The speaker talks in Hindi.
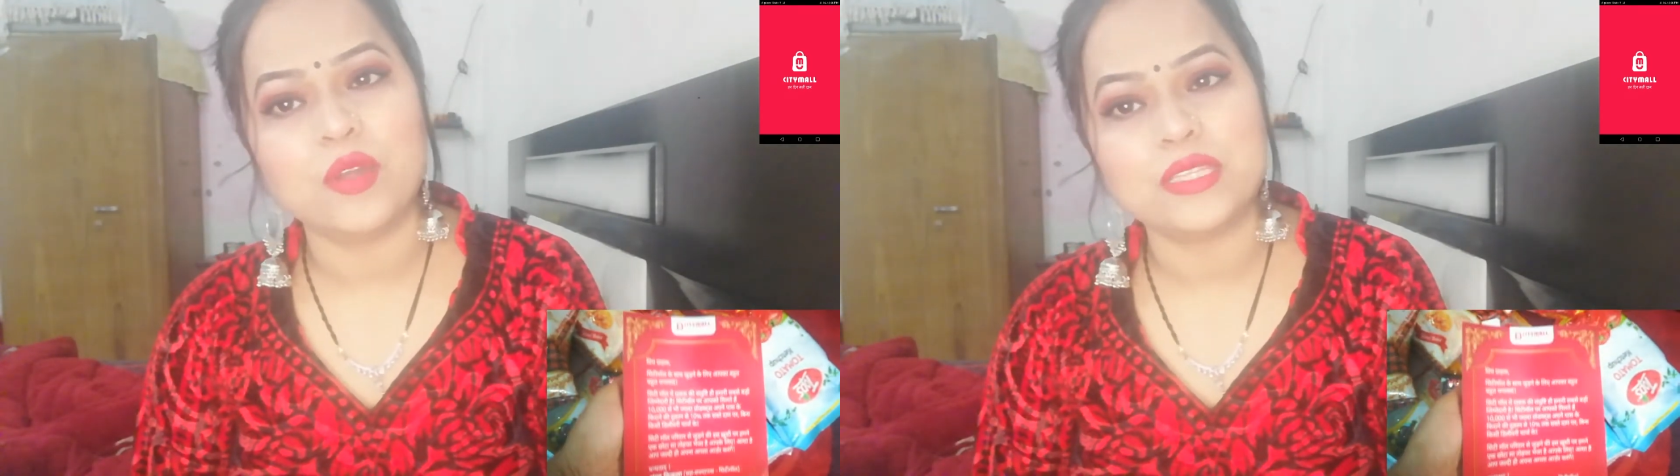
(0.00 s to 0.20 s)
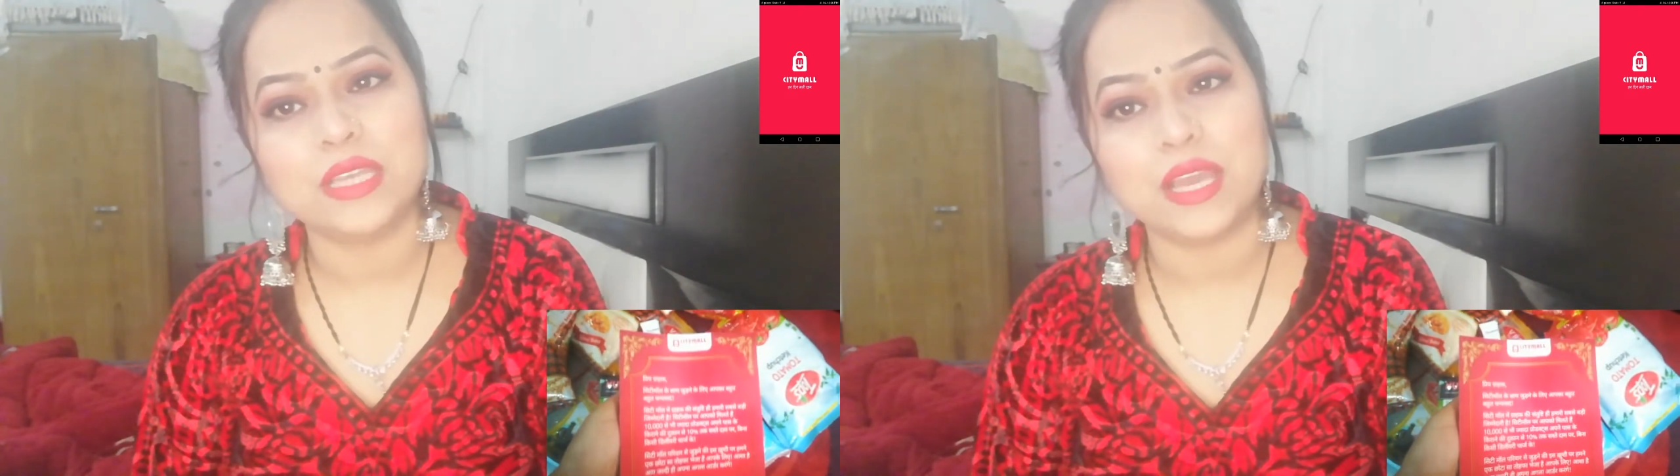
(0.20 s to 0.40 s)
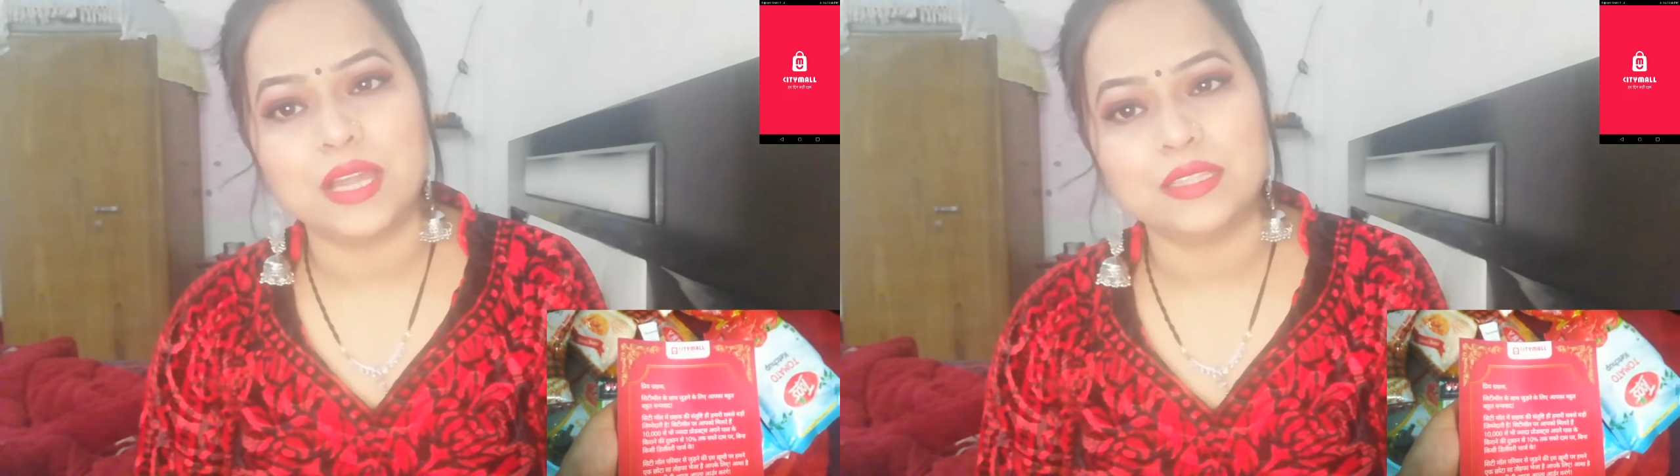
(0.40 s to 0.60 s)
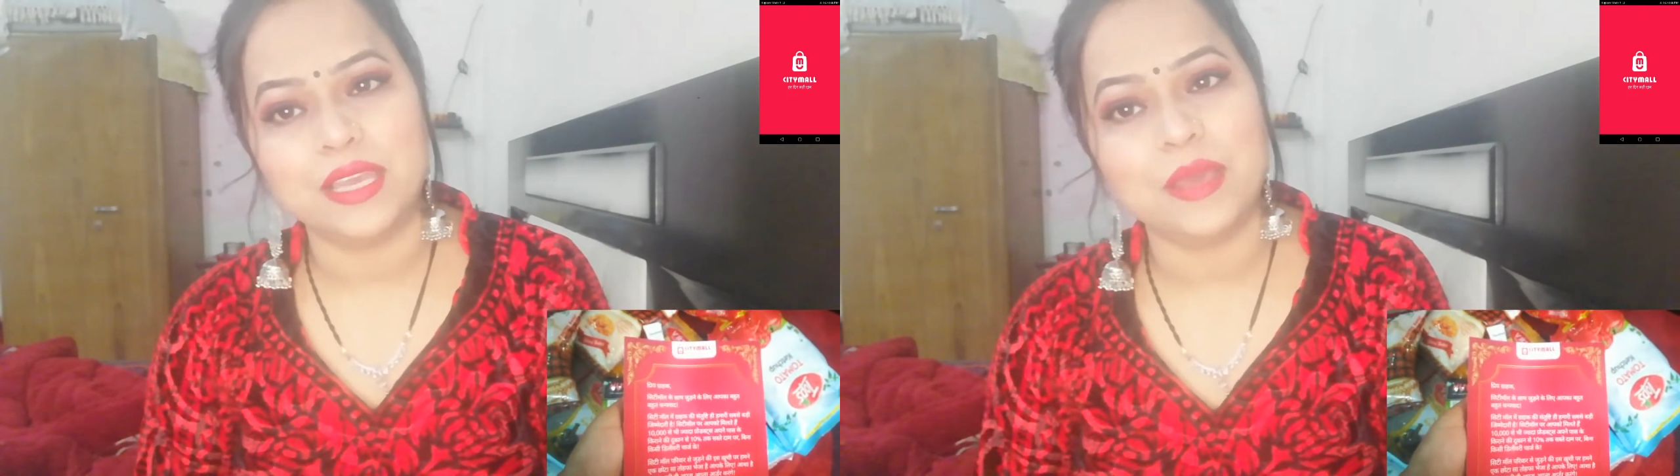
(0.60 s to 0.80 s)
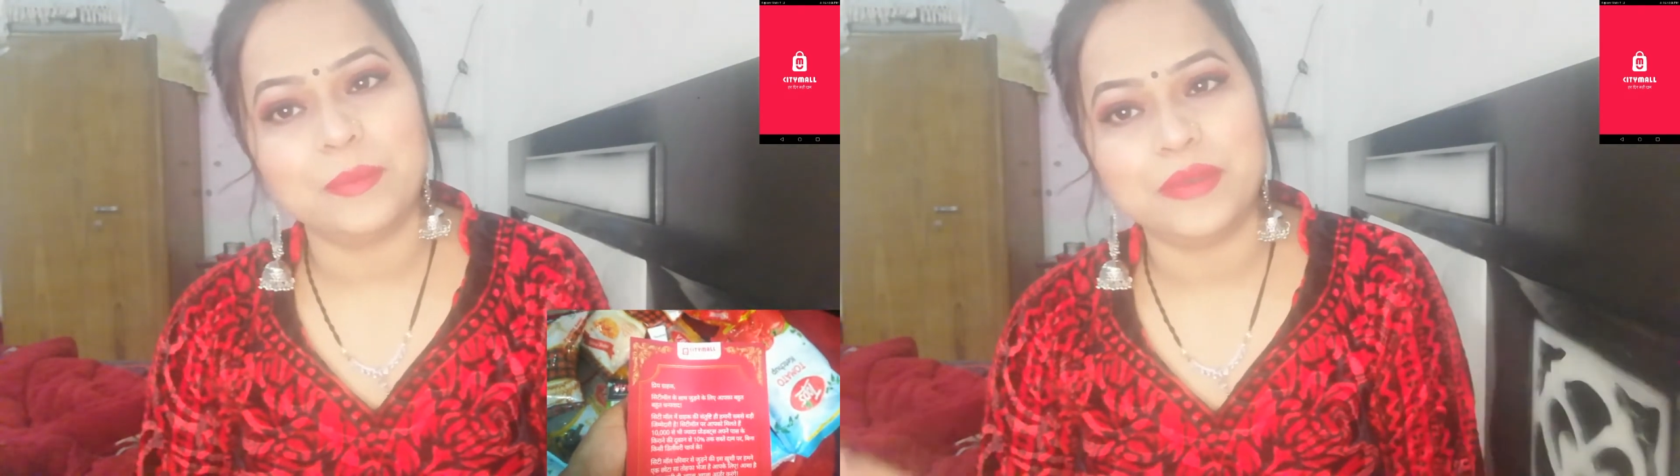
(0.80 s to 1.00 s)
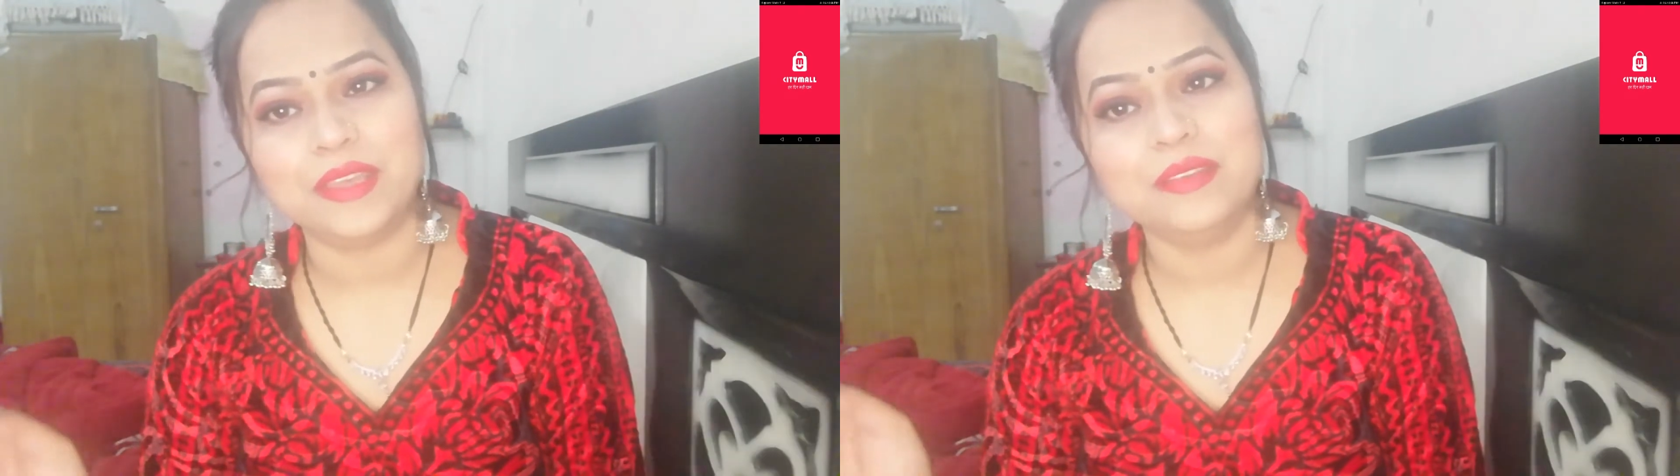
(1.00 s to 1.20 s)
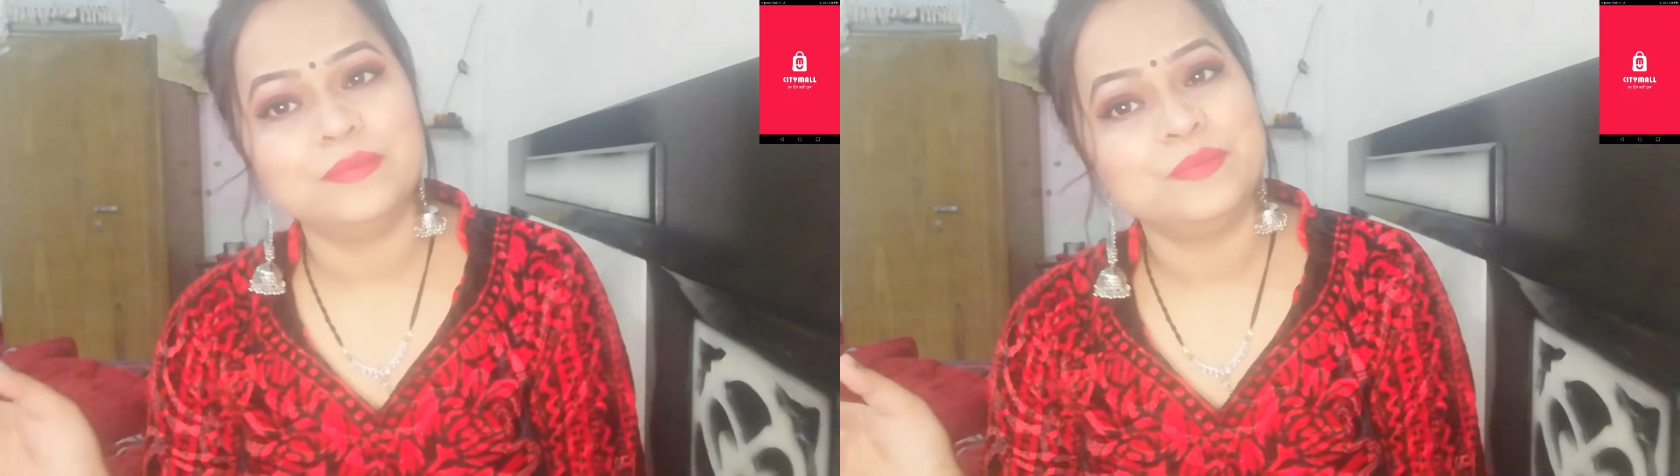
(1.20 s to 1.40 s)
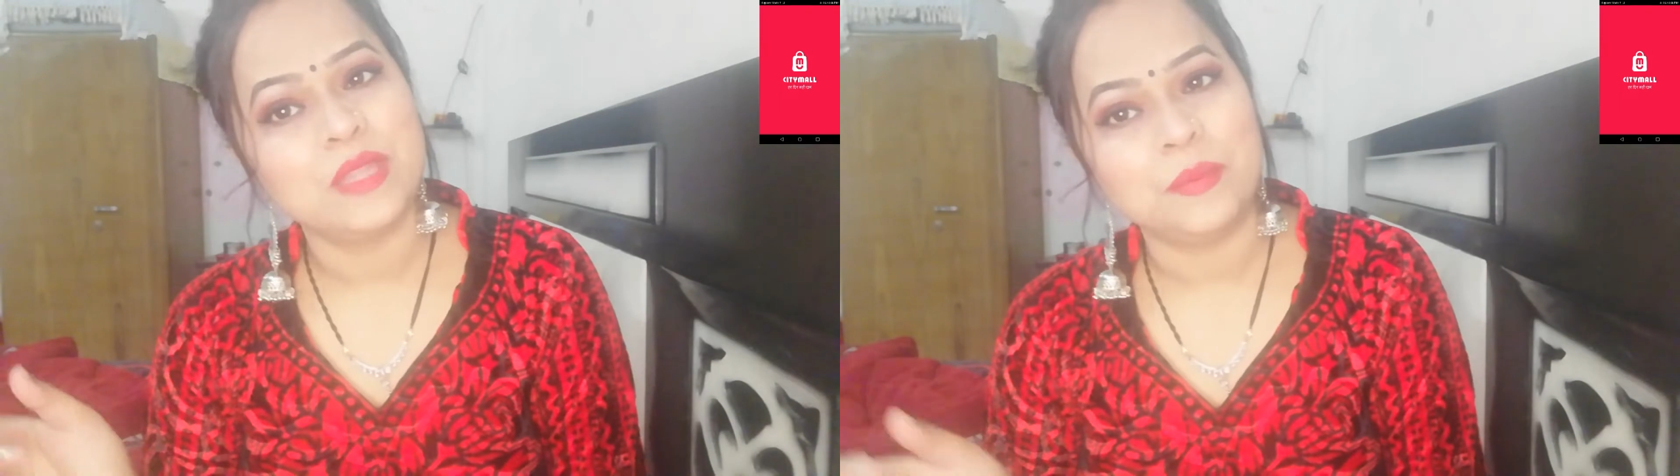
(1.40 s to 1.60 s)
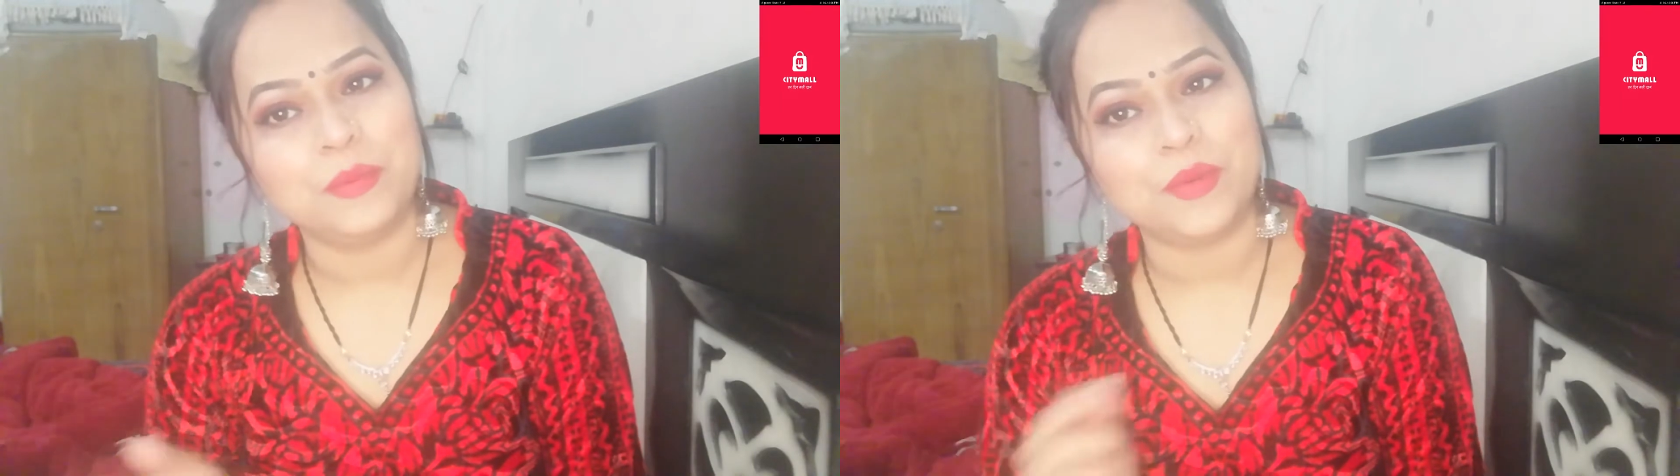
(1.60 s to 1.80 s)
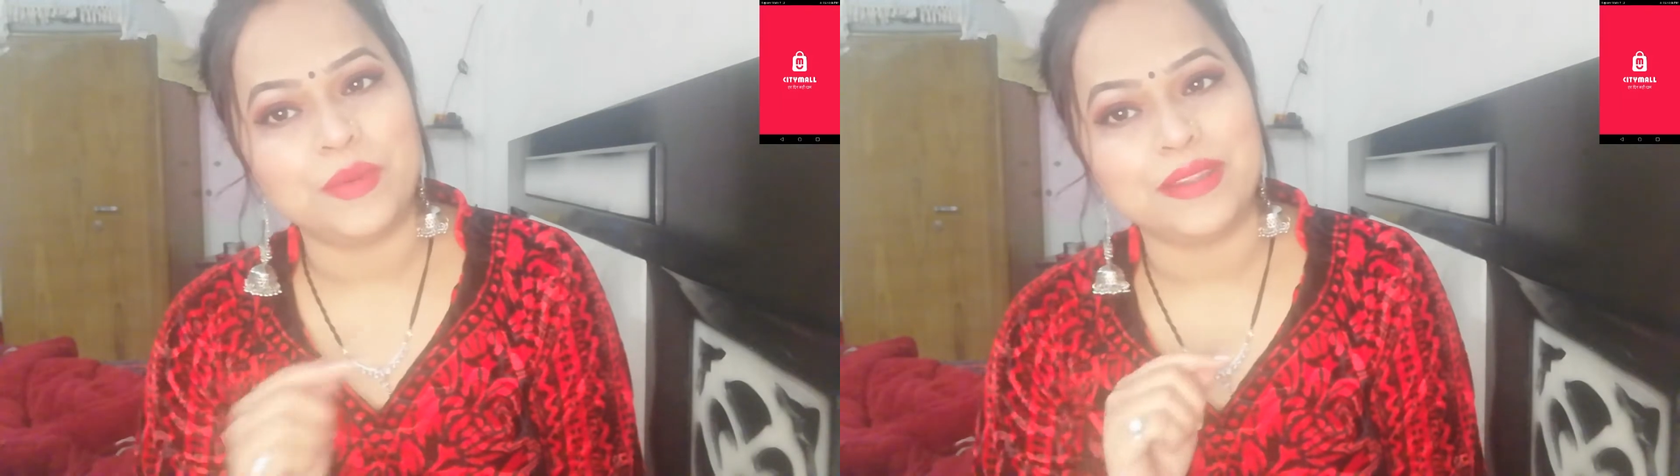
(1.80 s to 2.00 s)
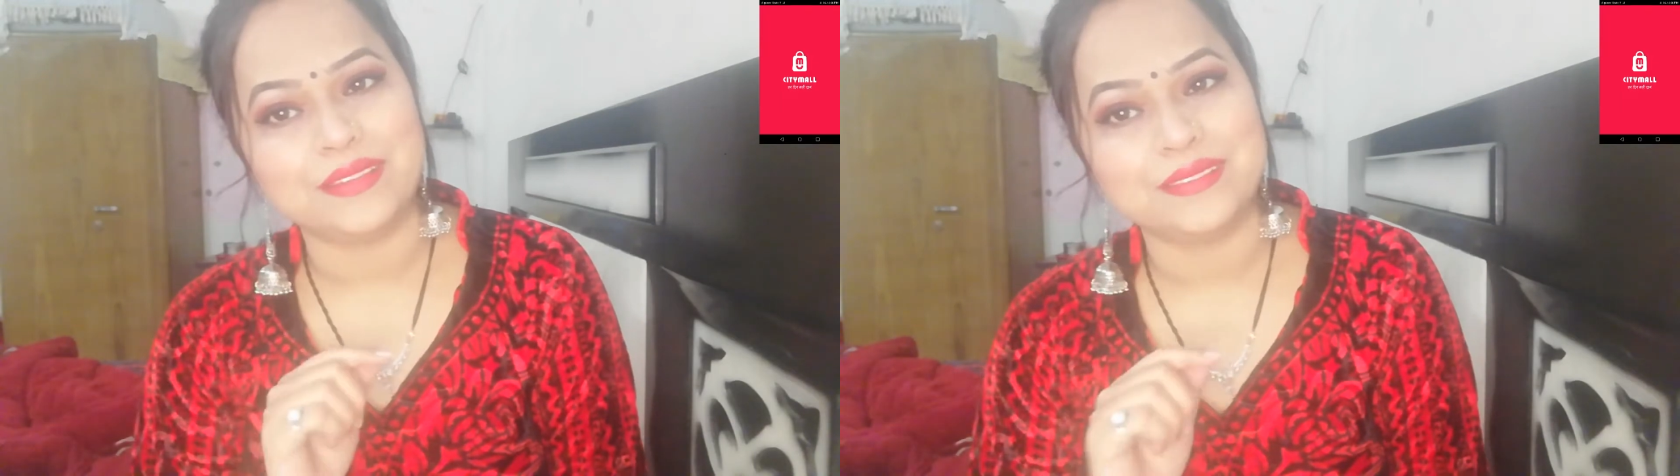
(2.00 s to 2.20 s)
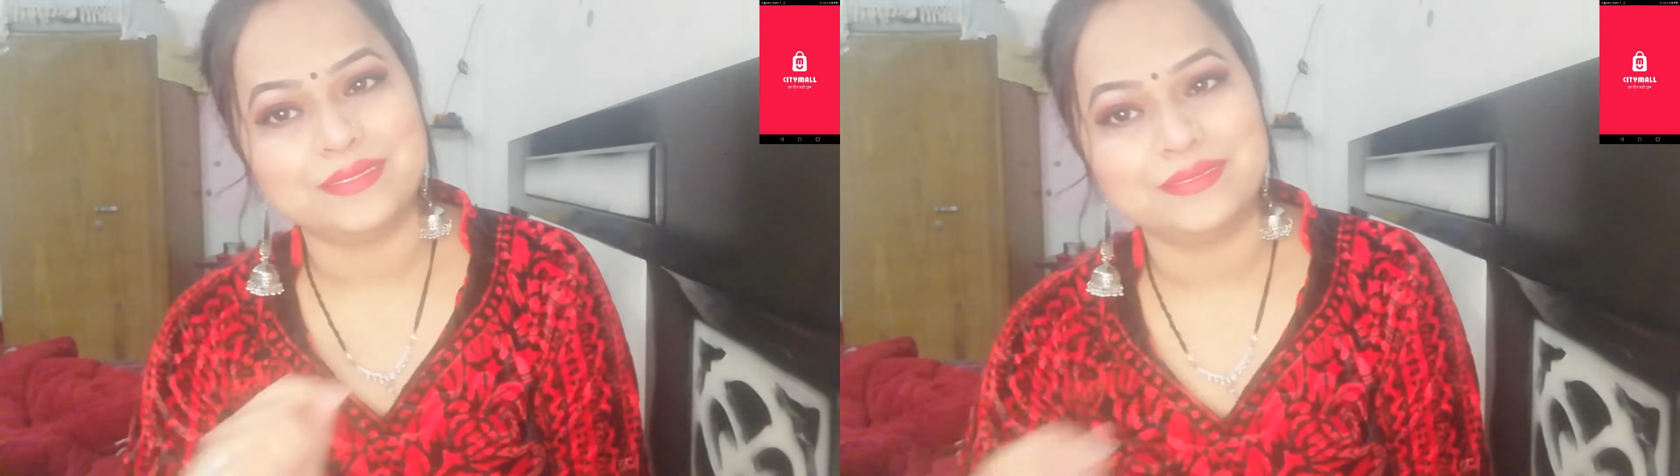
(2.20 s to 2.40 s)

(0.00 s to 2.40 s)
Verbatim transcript: और दिखाते हैं अपने प्रोडक्ट